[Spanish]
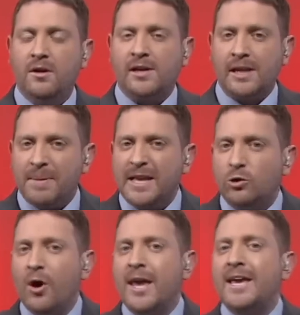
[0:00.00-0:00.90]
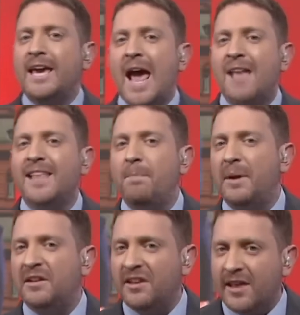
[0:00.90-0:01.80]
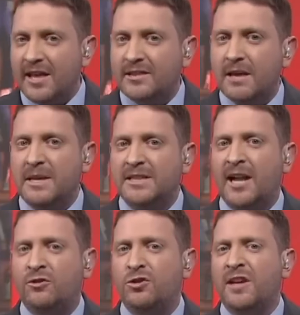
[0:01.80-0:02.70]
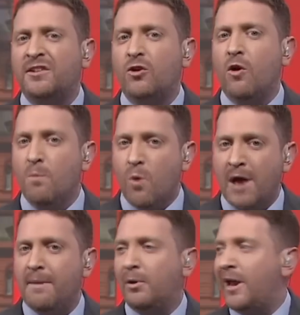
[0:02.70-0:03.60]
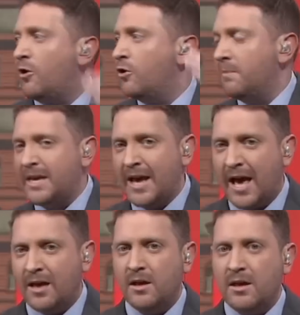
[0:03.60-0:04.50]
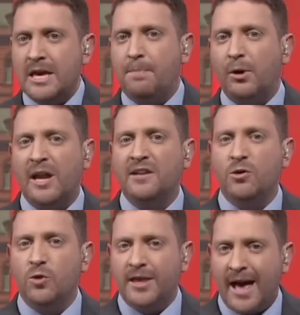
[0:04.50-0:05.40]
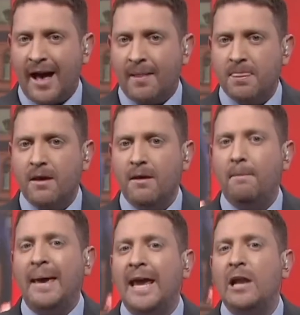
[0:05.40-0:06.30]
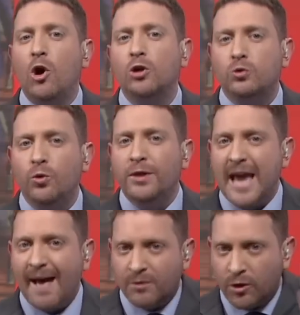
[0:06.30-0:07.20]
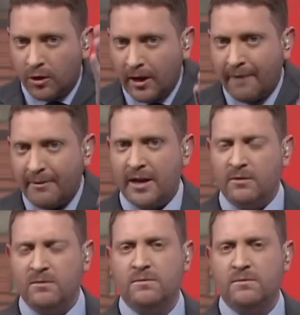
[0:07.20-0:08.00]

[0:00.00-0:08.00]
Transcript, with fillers: Repito, ¿en qué anda el presidente mientras la sociedad se conmueve por la economía y por la inseguridad? Pelotudeando. A ver.